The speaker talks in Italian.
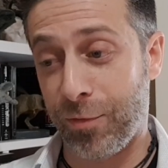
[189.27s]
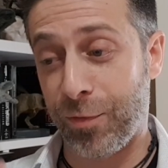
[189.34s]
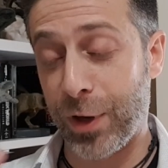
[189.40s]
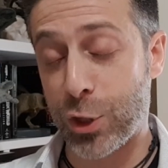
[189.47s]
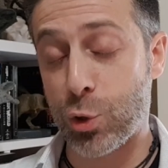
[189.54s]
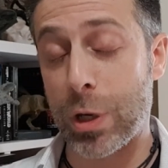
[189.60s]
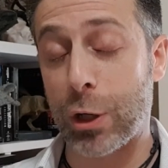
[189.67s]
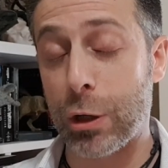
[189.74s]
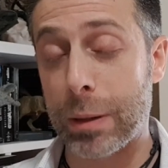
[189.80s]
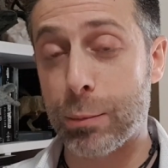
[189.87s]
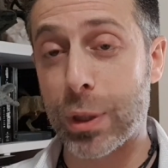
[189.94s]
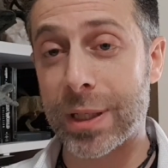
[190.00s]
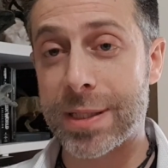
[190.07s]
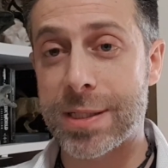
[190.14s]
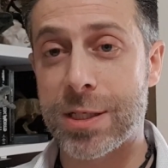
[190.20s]
fece una
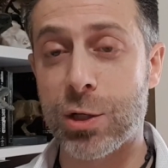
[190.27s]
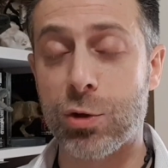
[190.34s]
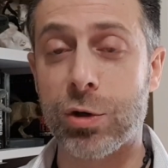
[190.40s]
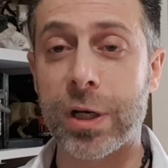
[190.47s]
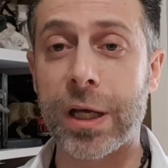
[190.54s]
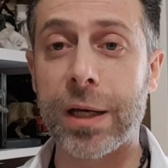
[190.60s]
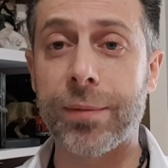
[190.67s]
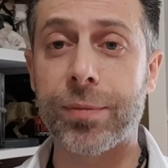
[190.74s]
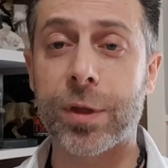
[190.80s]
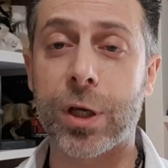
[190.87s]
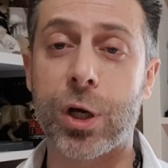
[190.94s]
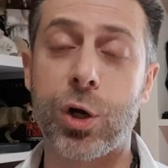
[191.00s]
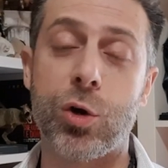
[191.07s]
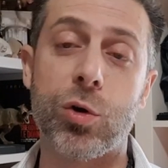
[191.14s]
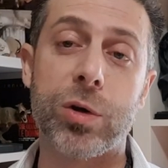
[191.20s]
collaborazione
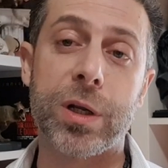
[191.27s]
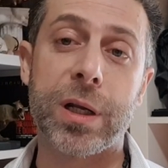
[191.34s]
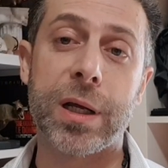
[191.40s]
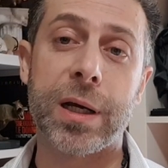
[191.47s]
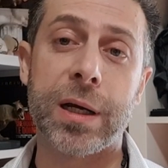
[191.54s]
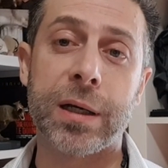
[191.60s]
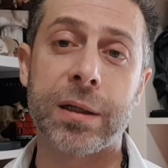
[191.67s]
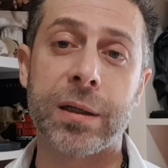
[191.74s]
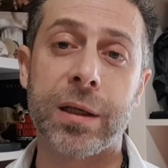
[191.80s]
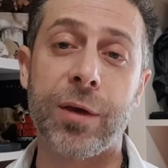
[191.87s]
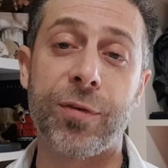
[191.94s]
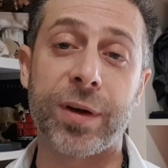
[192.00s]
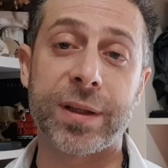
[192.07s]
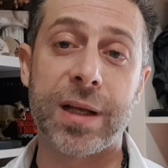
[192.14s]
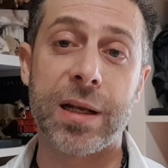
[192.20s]
con eh, i
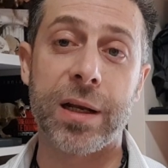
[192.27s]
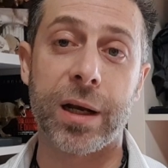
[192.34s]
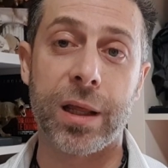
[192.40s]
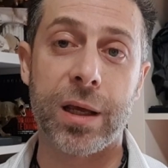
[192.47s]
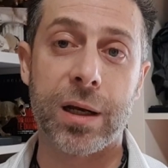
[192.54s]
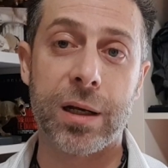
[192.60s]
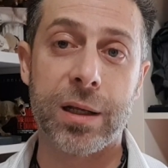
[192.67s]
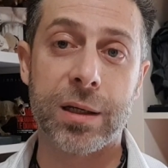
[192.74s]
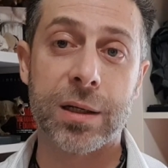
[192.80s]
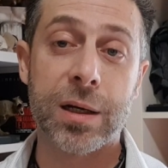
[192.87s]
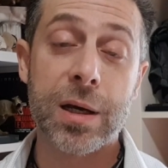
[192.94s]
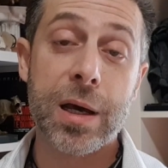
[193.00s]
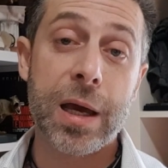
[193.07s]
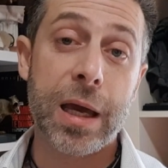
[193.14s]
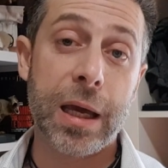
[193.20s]
fratelli Ringling
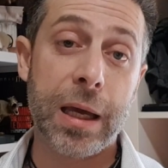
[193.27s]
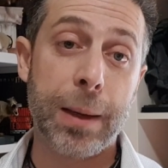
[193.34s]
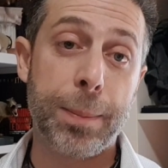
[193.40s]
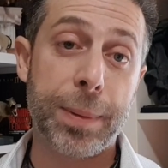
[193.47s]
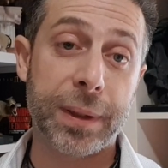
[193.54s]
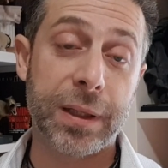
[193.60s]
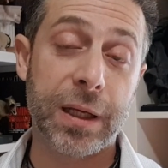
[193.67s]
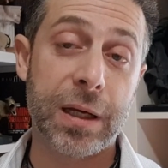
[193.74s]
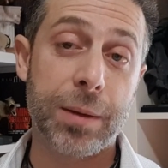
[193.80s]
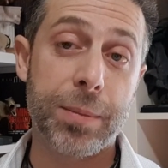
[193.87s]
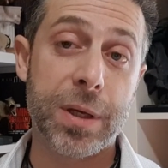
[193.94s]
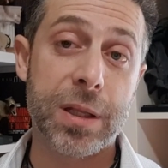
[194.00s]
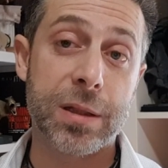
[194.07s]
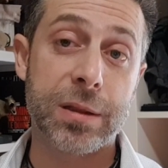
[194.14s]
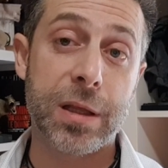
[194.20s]
e
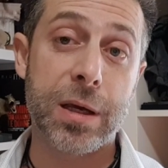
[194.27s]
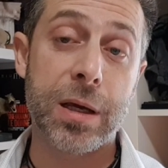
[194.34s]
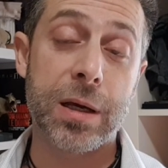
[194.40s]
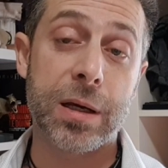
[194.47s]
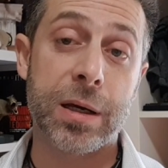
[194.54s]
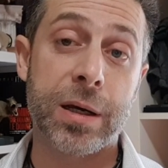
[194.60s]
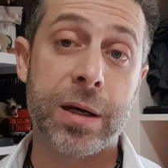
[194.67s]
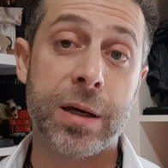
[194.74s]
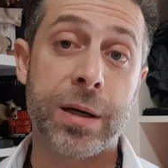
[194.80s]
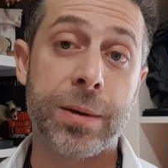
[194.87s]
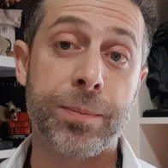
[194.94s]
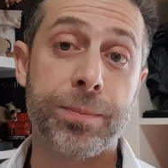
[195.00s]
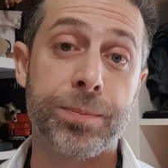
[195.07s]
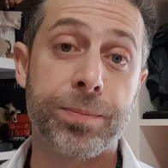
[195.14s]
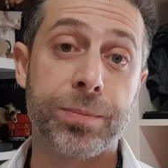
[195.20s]
praticamente
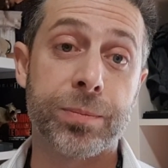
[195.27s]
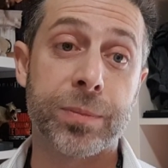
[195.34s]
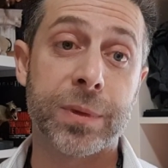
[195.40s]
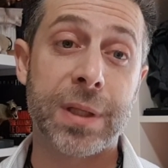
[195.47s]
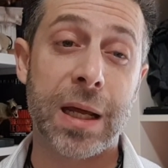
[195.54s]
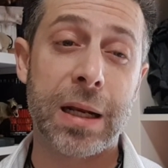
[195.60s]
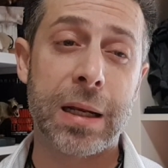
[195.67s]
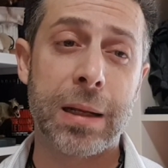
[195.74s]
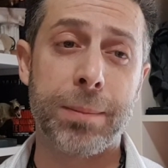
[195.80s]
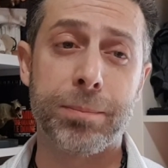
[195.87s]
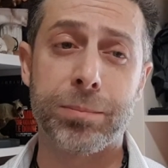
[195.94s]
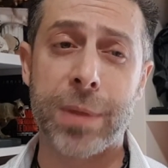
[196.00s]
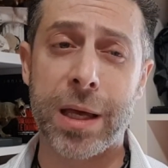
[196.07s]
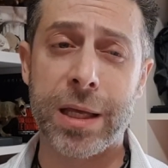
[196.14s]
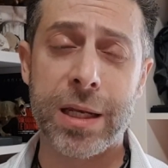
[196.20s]
ehm,
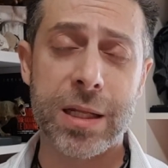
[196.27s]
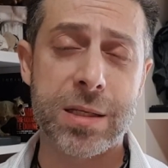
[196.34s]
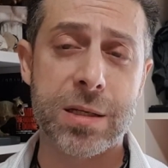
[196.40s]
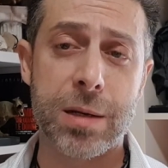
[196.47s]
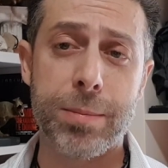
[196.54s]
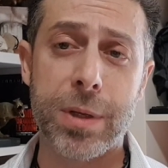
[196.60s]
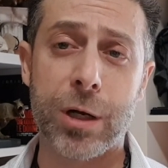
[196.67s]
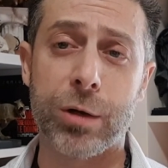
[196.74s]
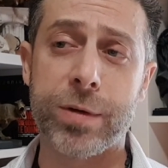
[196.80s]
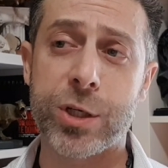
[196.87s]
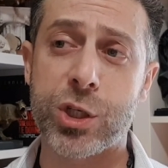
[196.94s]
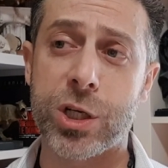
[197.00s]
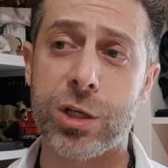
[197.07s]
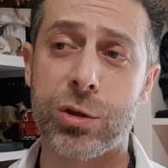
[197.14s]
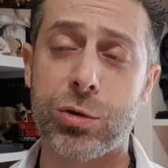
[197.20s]
dal, dagli inizi del
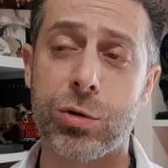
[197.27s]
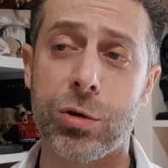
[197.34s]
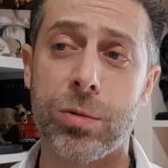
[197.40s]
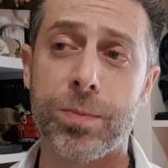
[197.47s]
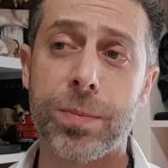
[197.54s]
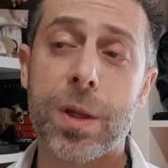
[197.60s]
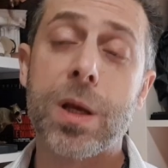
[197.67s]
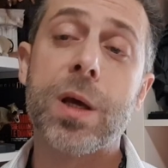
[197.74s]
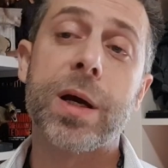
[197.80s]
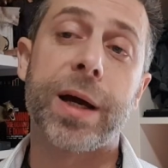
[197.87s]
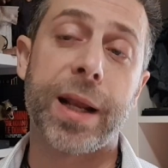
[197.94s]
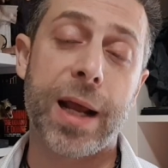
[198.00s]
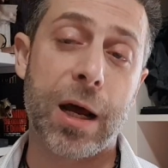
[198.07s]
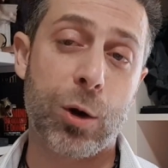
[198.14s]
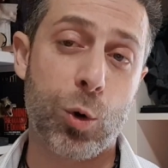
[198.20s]
1900
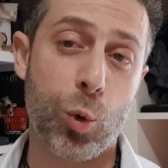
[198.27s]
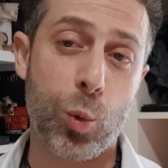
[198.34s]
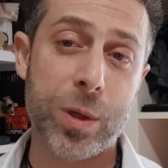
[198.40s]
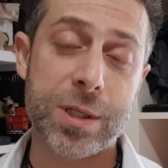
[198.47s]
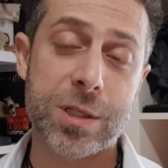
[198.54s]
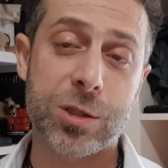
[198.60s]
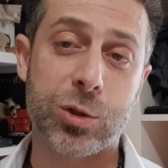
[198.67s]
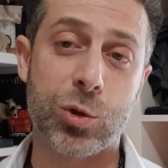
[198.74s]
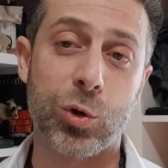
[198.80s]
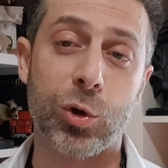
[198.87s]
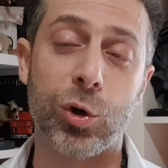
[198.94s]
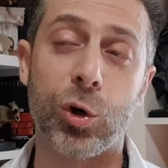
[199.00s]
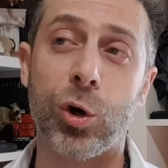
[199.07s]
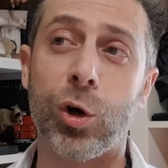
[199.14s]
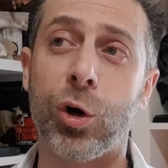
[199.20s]
crearono
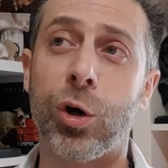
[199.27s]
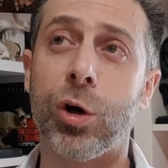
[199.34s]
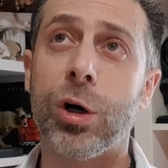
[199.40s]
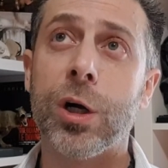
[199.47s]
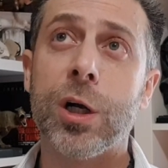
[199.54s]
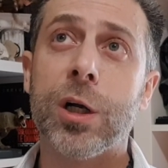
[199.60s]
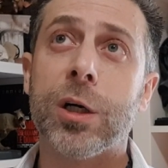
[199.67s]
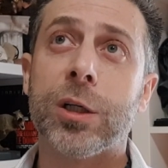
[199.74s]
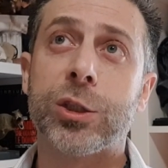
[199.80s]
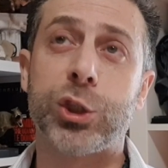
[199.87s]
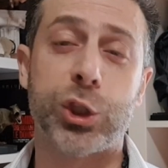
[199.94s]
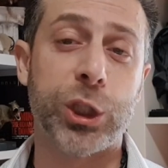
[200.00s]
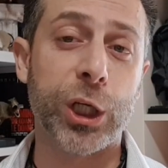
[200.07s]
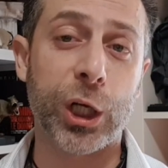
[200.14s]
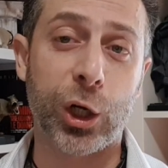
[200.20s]
questo
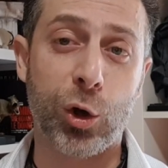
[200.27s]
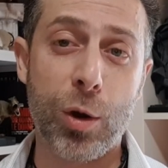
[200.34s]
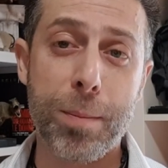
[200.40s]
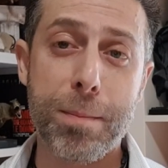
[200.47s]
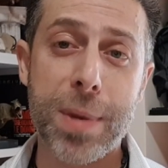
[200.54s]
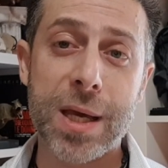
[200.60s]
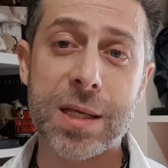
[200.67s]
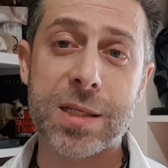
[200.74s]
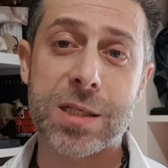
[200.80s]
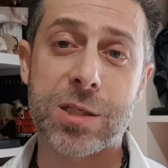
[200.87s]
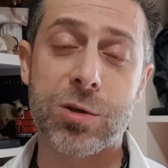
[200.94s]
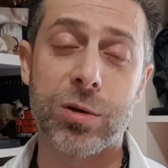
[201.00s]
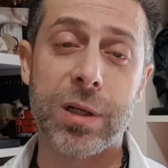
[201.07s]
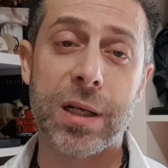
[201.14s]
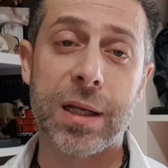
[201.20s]
circo
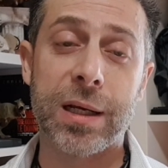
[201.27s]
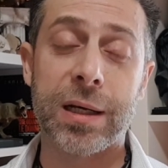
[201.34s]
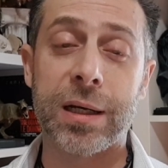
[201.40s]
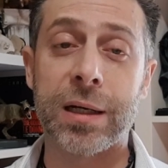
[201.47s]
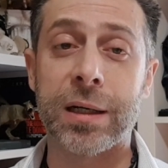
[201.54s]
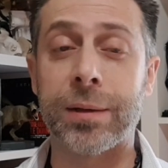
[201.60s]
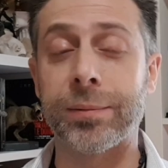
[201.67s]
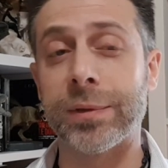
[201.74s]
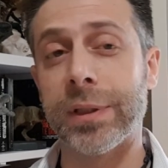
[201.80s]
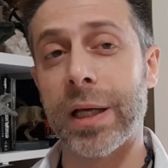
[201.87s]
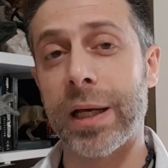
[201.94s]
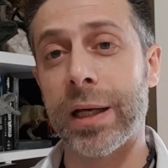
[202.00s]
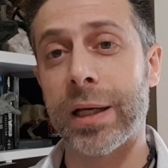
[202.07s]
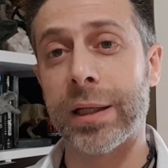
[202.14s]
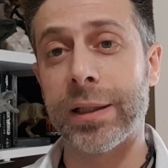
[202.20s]
immenso il
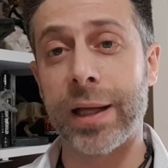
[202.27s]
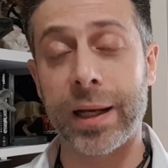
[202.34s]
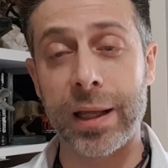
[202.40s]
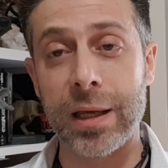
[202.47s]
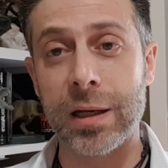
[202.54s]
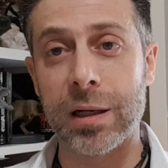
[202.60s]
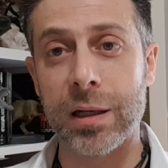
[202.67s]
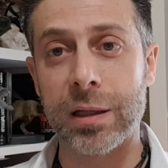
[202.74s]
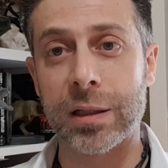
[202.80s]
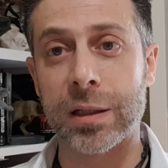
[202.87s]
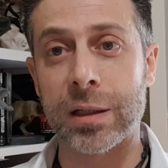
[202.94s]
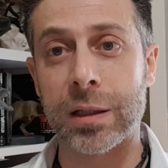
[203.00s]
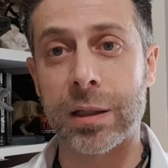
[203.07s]
The, The Ringling